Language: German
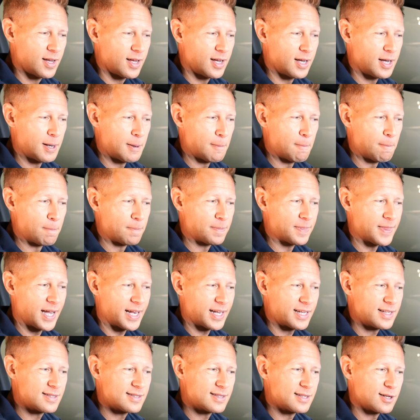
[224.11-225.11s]
Ähm, da
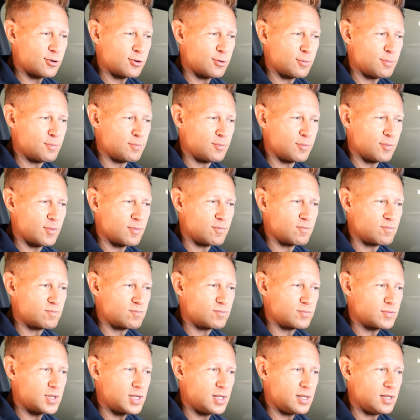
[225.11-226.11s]
geht es darum,
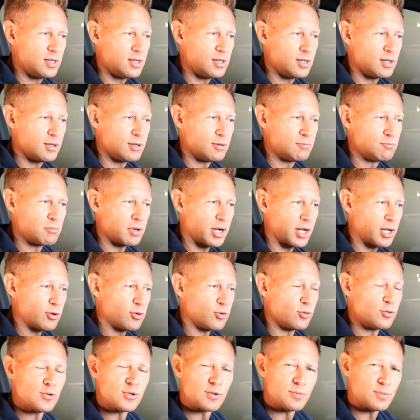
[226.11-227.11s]
die ähm,
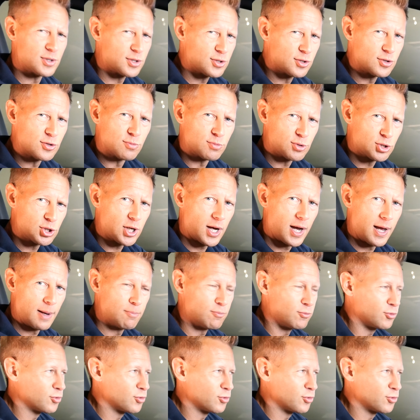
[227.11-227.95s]
Region so ein bisschen zu beschreiben.